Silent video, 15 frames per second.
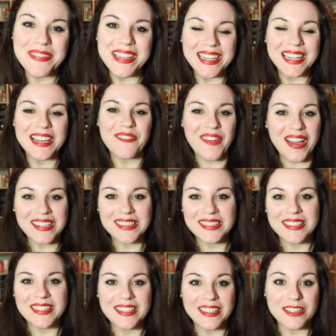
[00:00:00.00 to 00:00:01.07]
per la
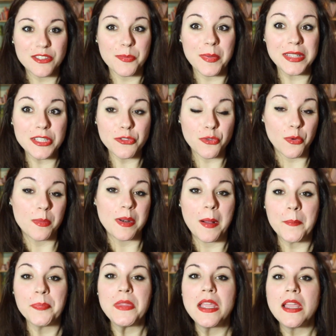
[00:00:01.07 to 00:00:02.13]
parte insomma di sopra